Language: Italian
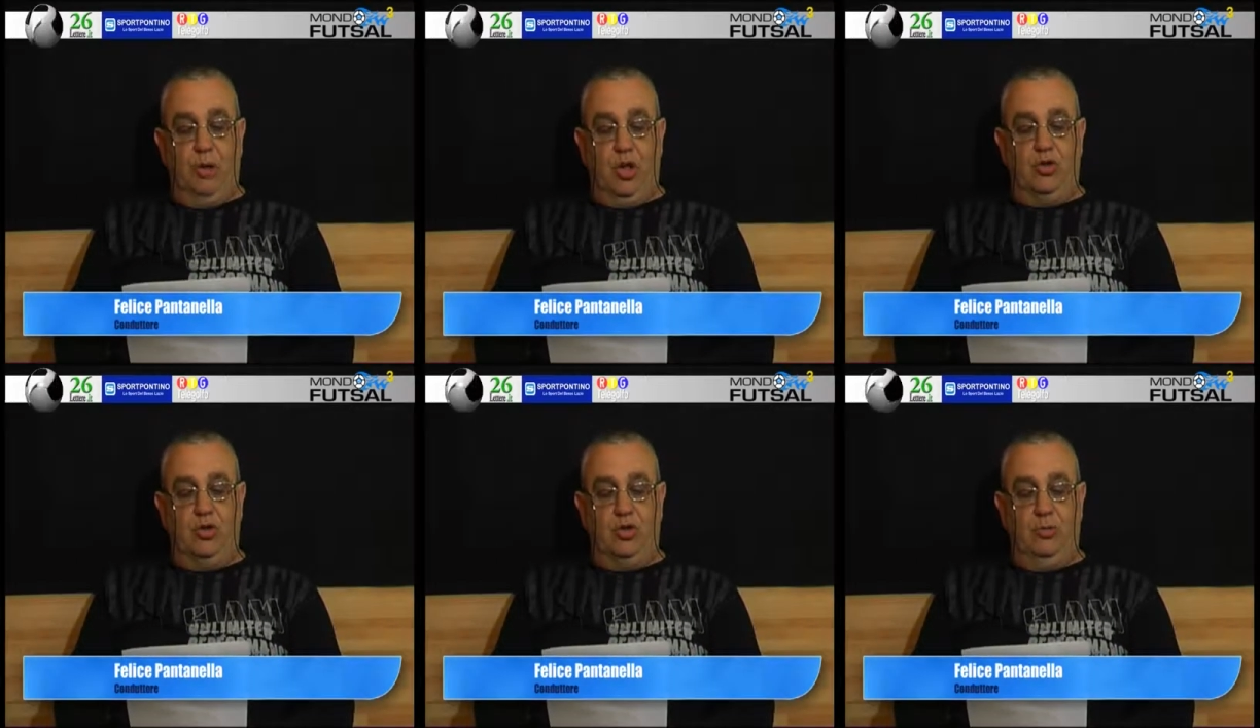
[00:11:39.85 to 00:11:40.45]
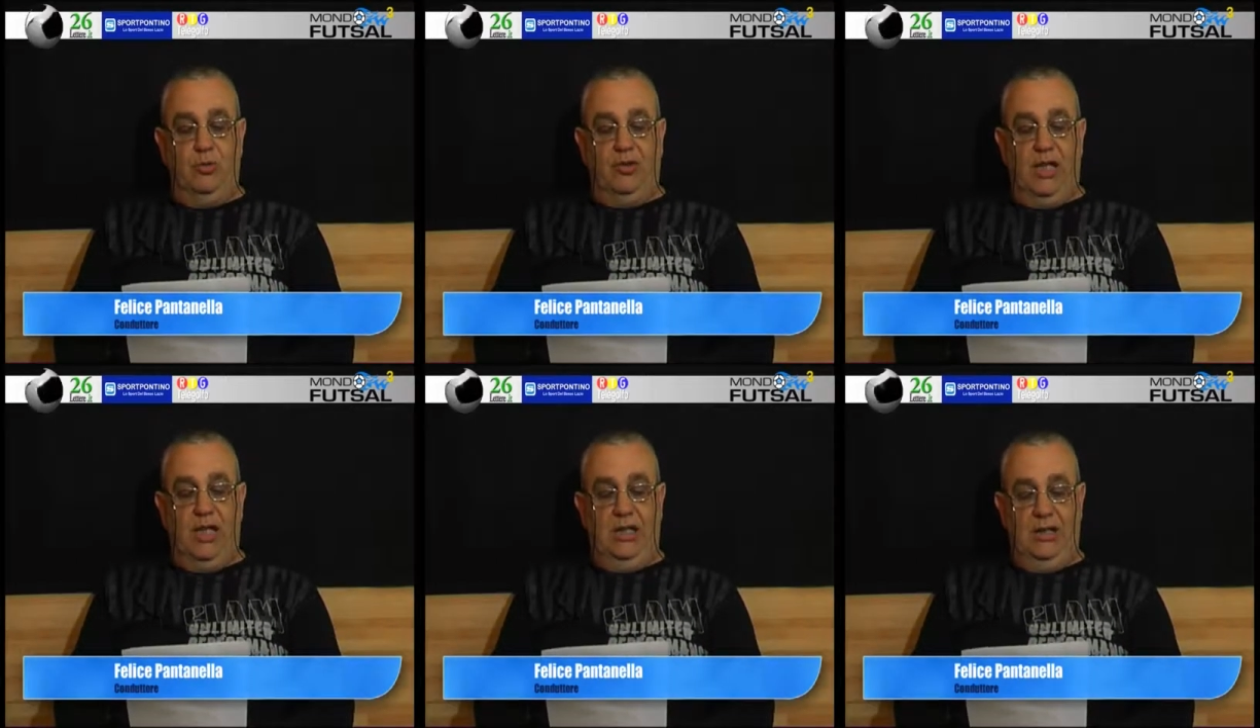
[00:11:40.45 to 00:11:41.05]
prossimo
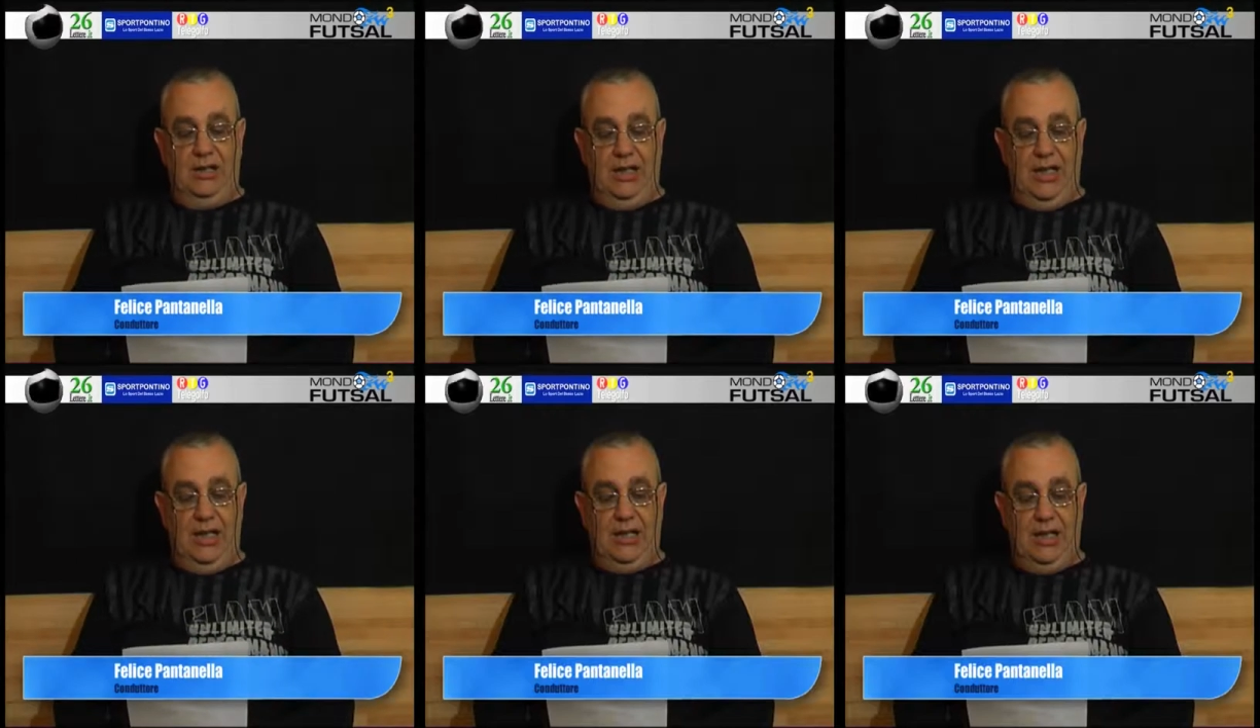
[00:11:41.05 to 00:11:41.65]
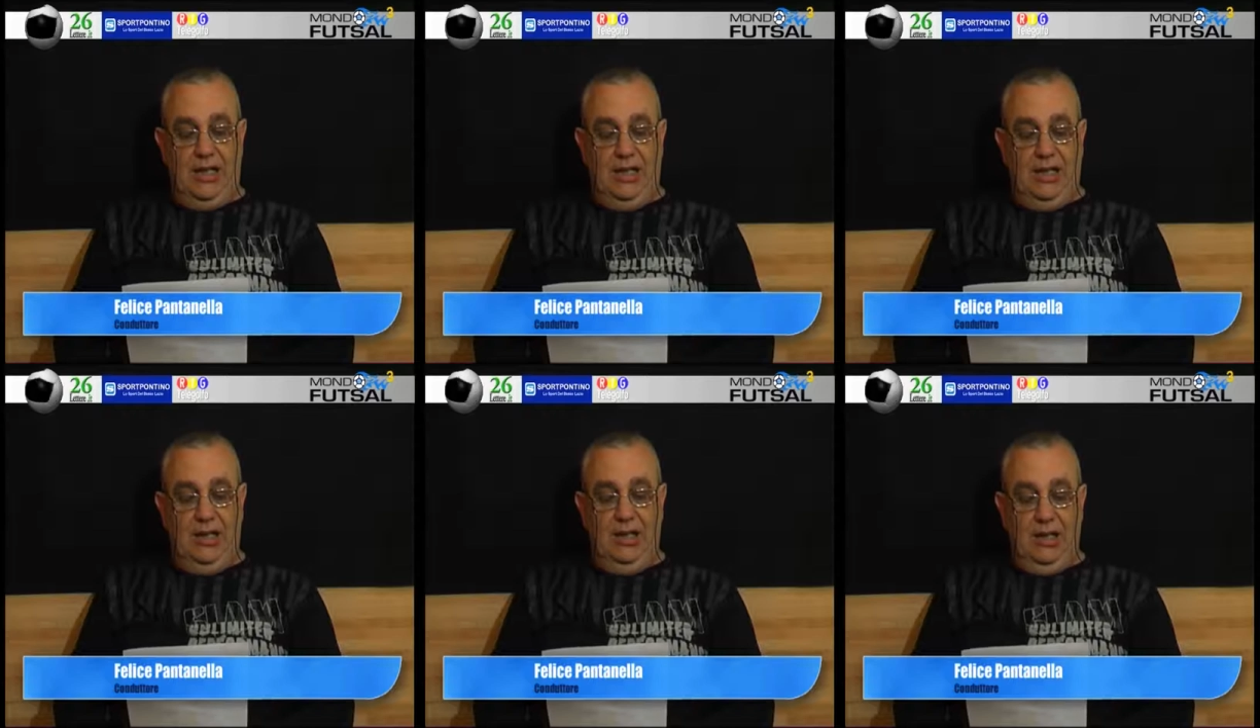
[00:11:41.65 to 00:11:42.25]
fra eh, Gaeta
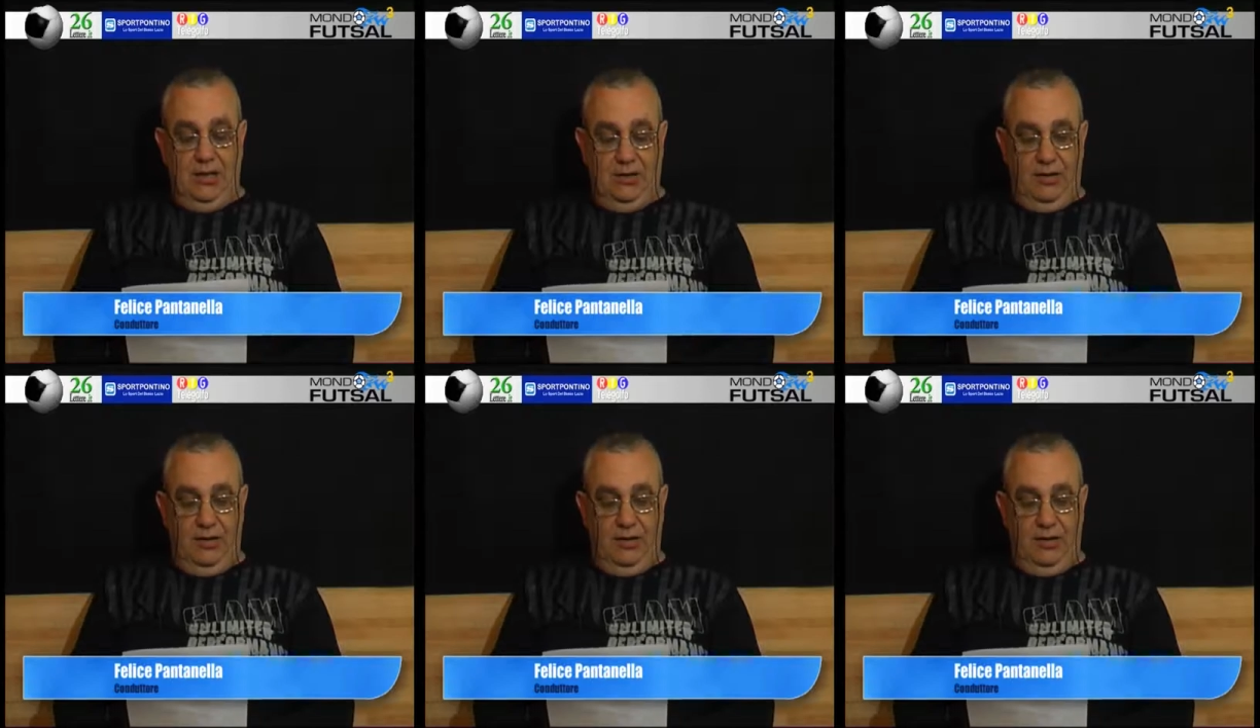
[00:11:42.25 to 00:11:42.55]
e eh,